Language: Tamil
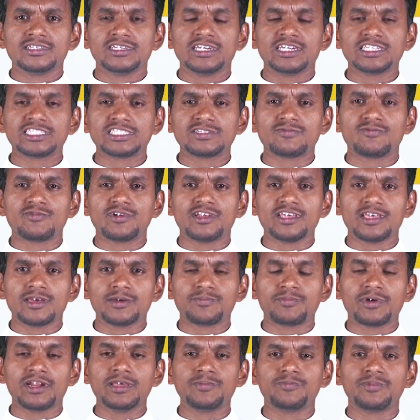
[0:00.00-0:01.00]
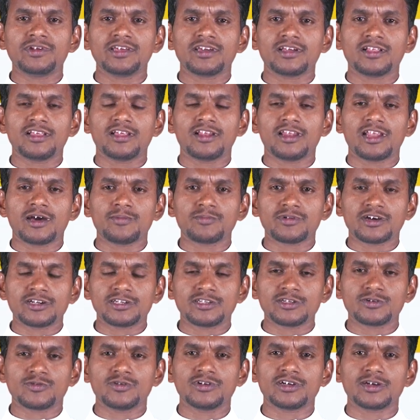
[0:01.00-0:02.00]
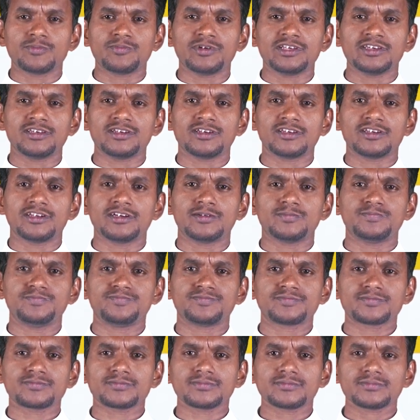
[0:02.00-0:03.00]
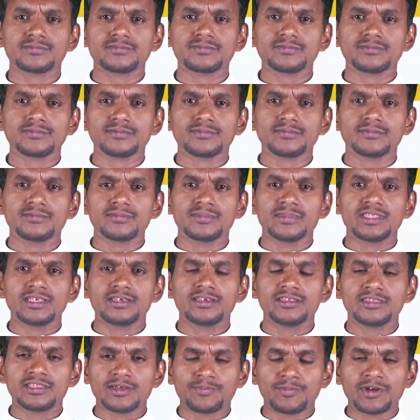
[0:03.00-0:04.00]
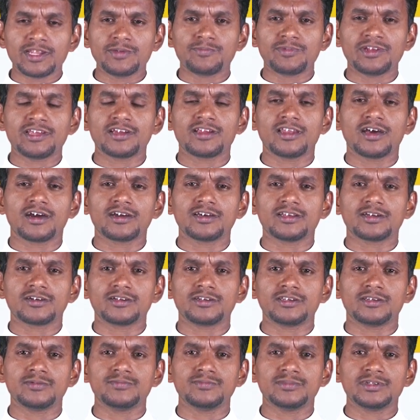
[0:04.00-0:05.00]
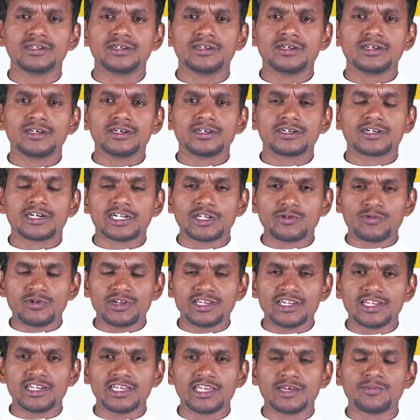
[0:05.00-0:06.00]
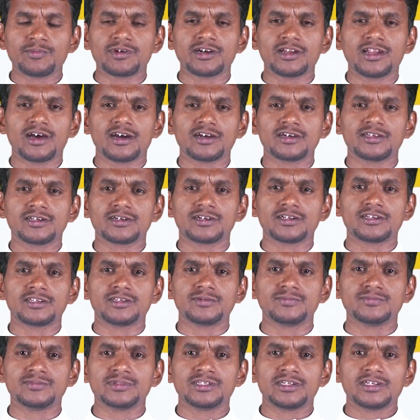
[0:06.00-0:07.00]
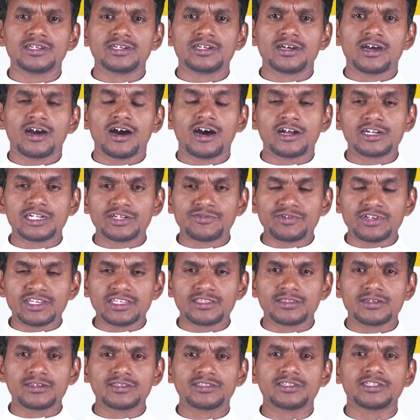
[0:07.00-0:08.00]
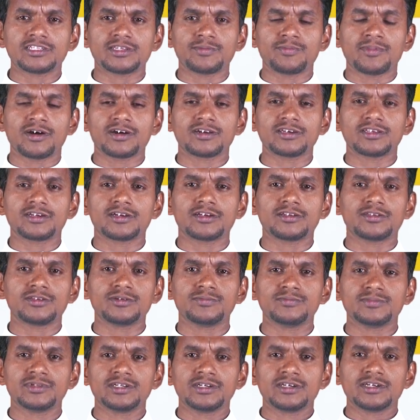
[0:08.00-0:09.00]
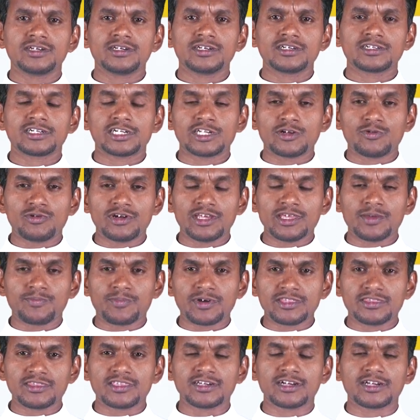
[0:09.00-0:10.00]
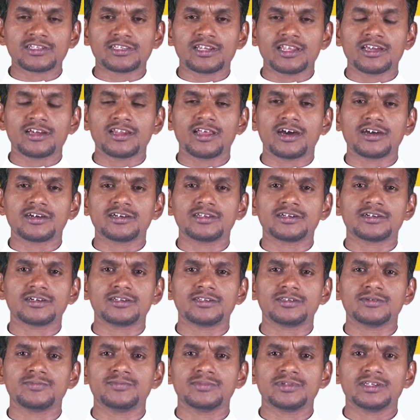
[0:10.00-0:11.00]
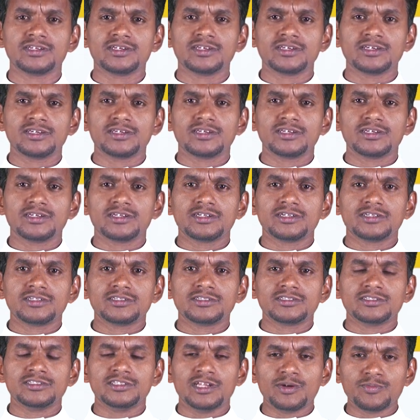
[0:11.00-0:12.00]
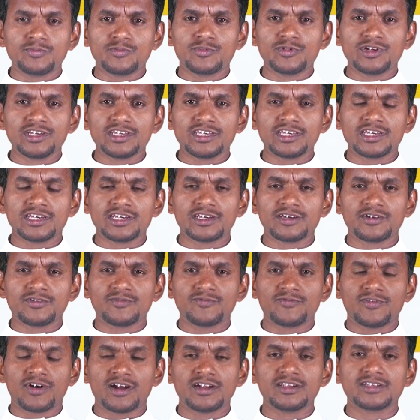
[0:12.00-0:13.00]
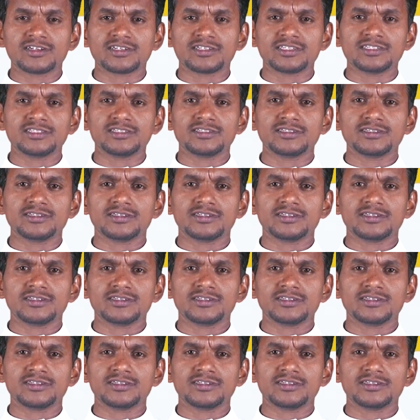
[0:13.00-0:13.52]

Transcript: இயேசுடைய படிப்பினைகள் எல்லாம் கற்றுக் கொடுக்கப்படுகின்றன இந்த படிப்பினைகளாக இருக்கட்டும் கடவுளுடைய நியமங்களாக இருக்கட்டும் ஆண்டவுடைய திருச்சட்டமாக இருக்கட்டும் கடவுளுடைய பத்து கட்டளைகளாக இருக்கட்டும் நம்முடைய வாழ்க்கை